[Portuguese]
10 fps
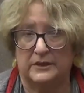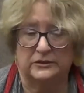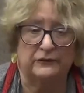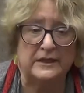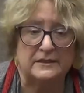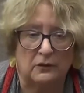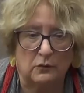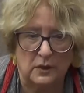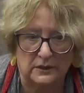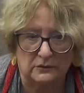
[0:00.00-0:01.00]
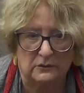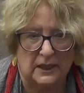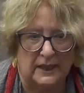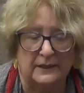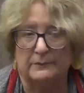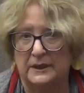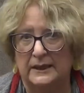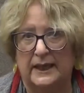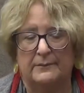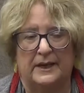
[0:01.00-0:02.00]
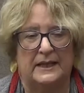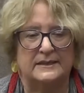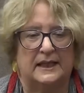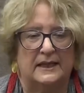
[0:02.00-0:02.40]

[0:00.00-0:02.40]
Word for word: De vez em quando, a irmã, né, a Márcia,